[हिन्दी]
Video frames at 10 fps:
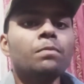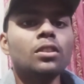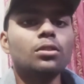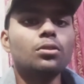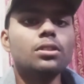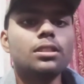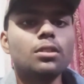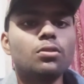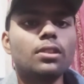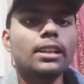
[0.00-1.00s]
तो इससे
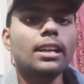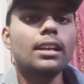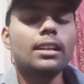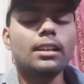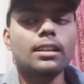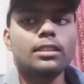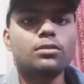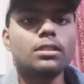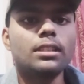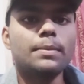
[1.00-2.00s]
होगा क्या
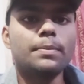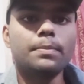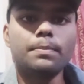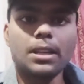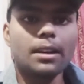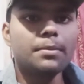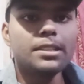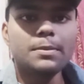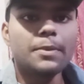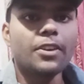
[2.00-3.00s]
एक्चुअली मेरा भी
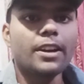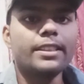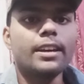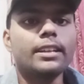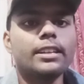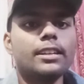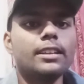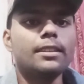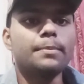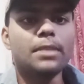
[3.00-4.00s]
इसमें फ़ायदा है
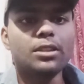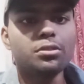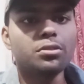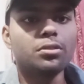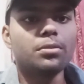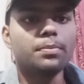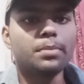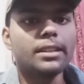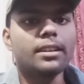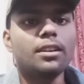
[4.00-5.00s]
कि मैं जो
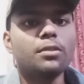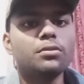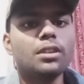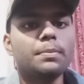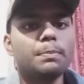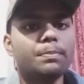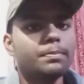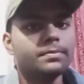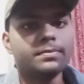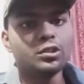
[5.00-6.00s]
पढ़ रहा हूँ या
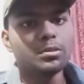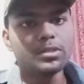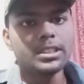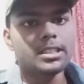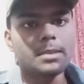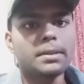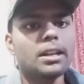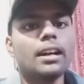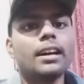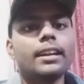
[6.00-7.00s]
जो मुझे सर
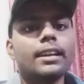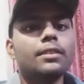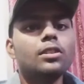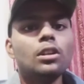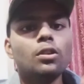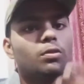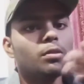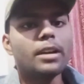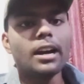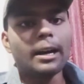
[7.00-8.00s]
पढ़ा रहे हैं
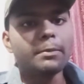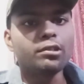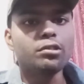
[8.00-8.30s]
वो मैं आप लोगों